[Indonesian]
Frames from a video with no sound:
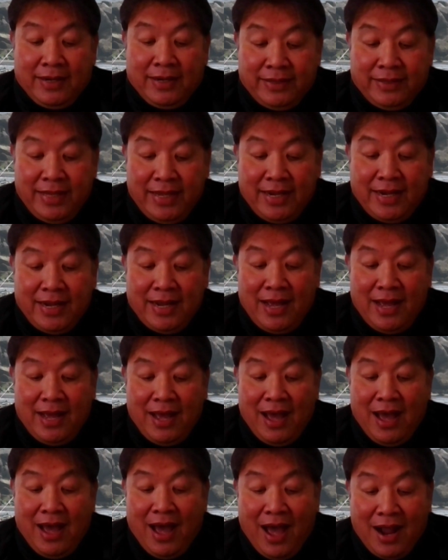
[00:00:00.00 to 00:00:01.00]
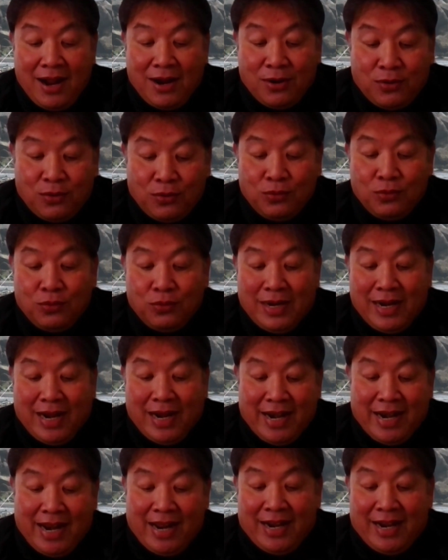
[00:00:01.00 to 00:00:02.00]
Ketika aku
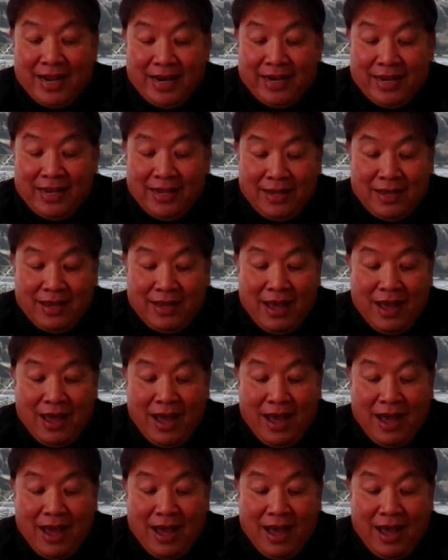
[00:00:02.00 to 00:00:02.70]
kanak-kanak,